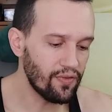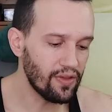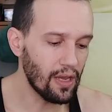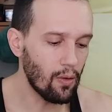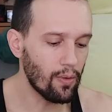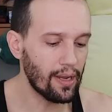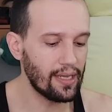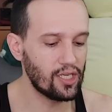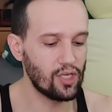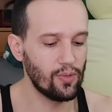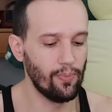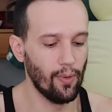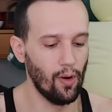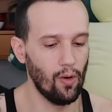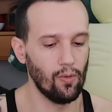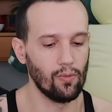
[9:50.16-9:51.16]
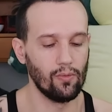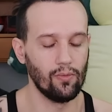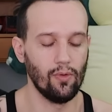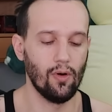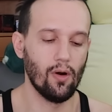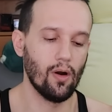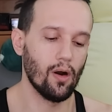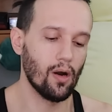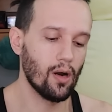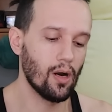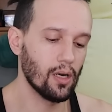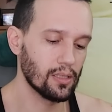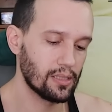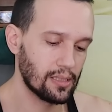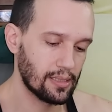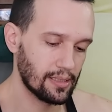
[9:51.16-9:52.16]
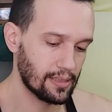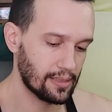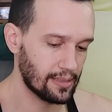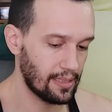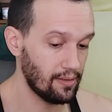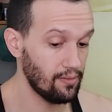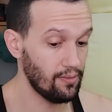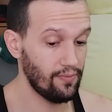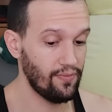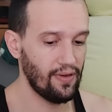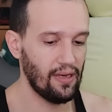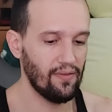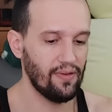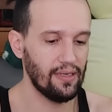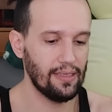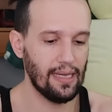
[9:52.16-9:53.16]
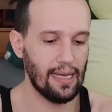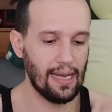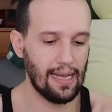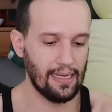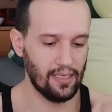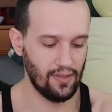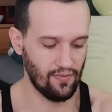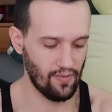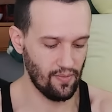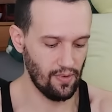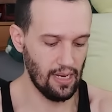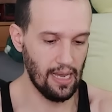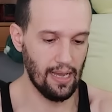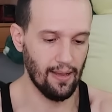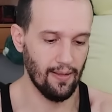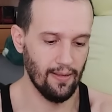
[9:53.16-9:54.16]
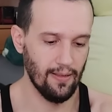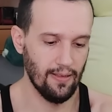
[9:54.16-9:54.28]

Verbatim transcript: vier um hate bom, nossa, eu vou falar a verdade. Vamos lá.